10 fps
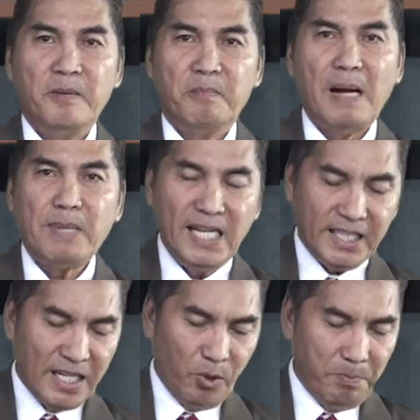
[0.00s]

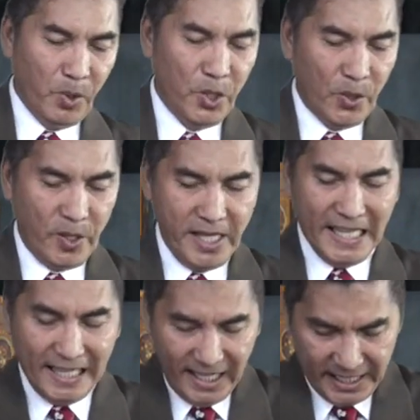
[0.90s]
Babalikan ko po yung
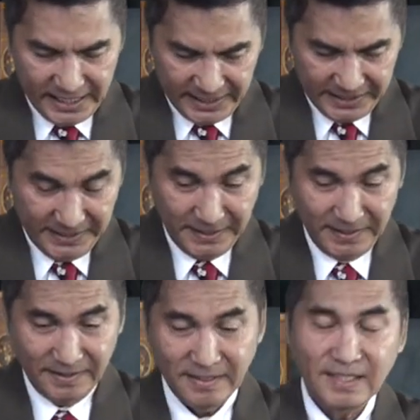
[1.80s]
healing.
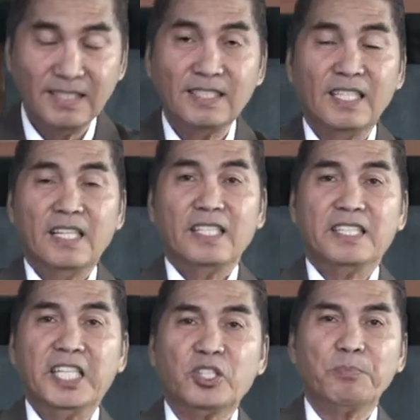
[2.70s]

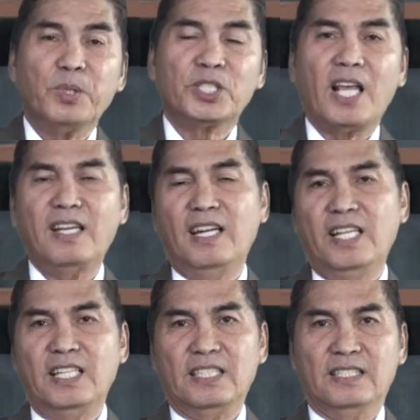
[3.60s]
Dito po sa
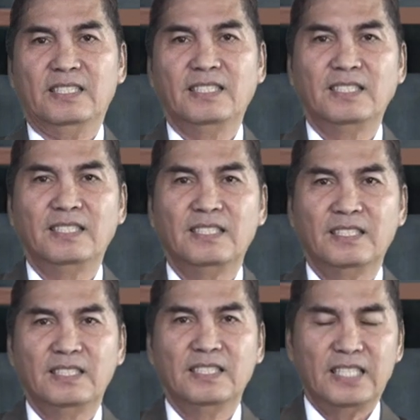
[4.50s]
healing,
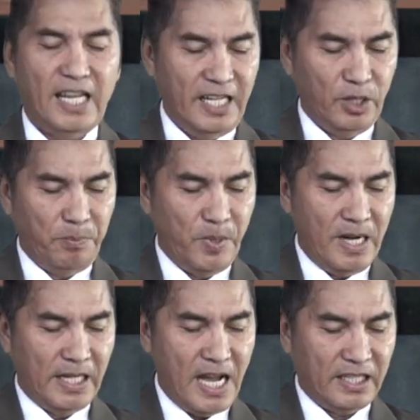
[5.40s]
dahil ito po
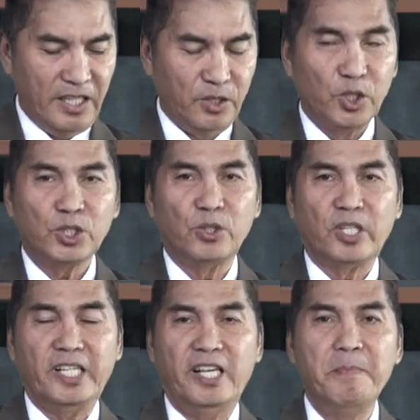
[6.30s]
ang aking
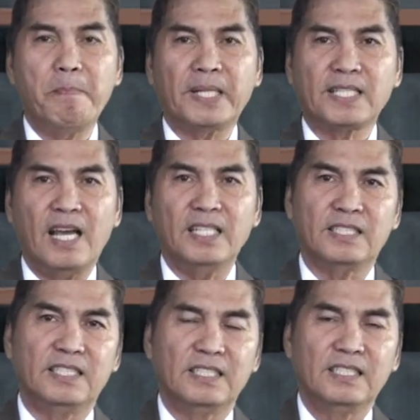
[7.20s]
gustong
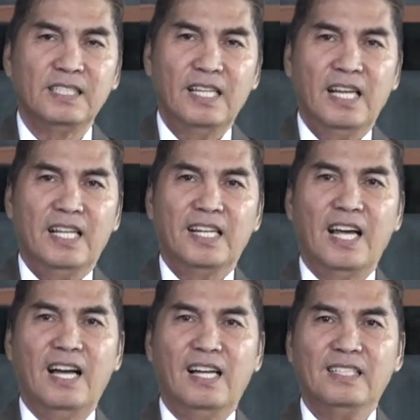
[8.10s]
i-emphasize
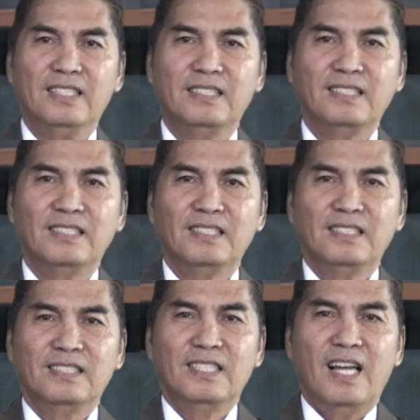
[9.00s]
na
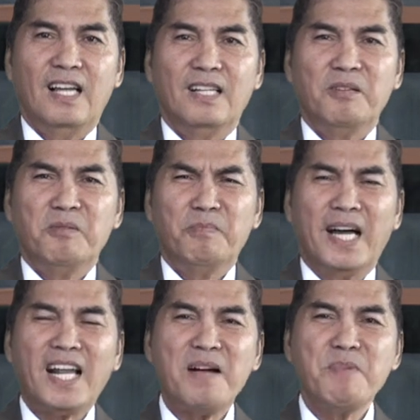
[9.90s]

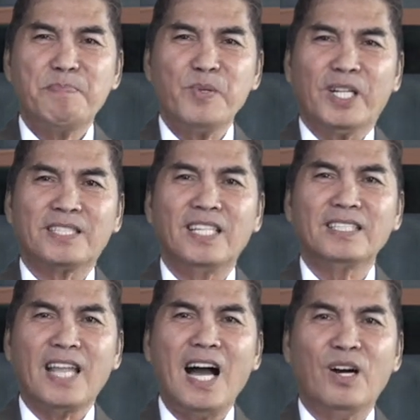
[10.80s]
marami po kasing
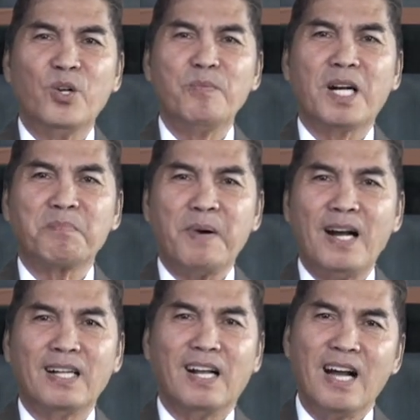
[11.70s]
tao
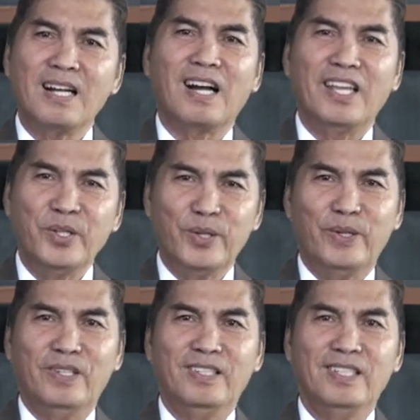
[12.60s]
magpahanggang
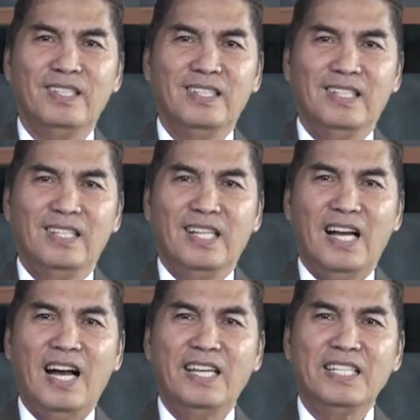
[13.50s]
ngayon
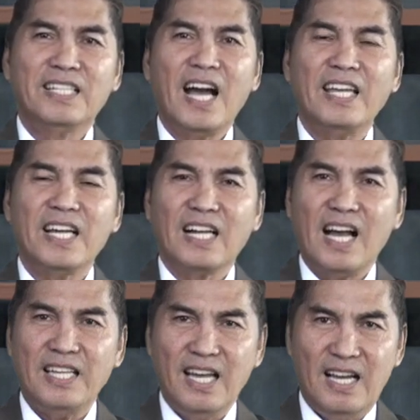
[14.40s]
ay
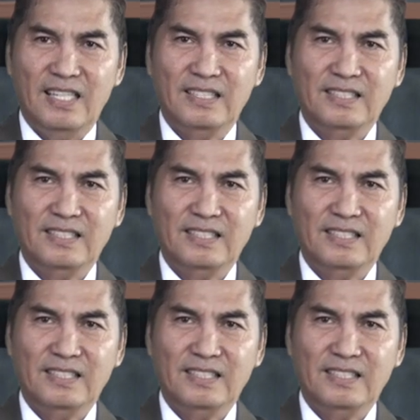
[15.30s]
gaya-gaya.